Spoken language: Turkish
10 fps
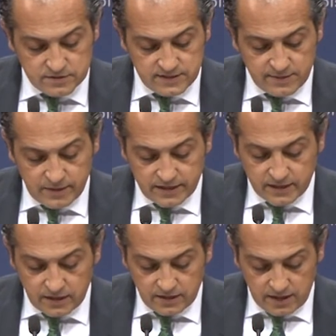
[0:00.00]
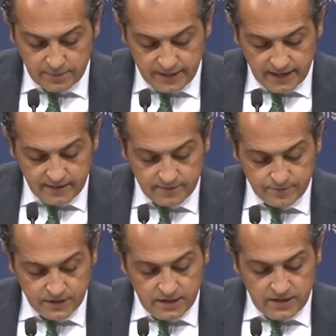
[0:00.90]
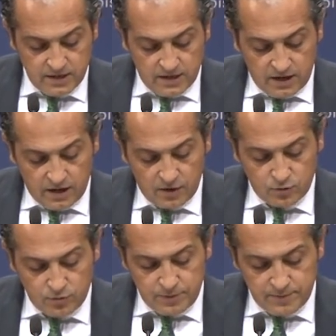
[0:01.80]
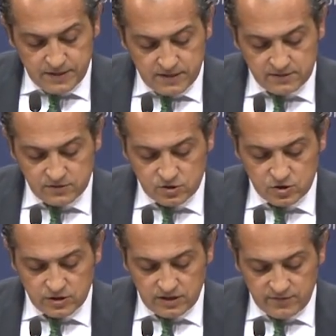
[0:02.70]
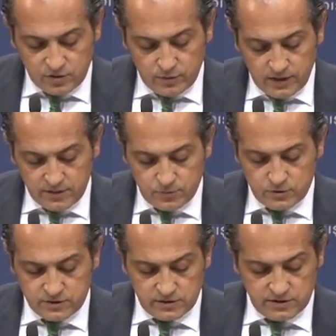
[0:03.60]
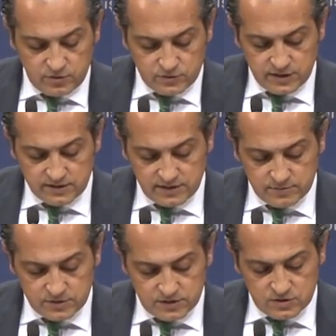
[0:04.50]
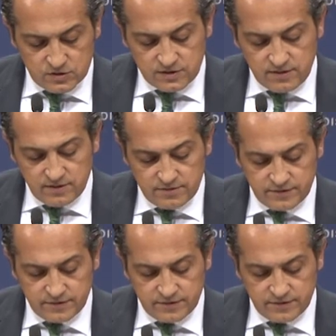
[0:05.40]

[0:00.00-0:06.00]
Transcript: Sigmar Gabriel, Avrupa Birliği Dışişleri ve Güvenlik Politikaları Yüksek Temsilcisi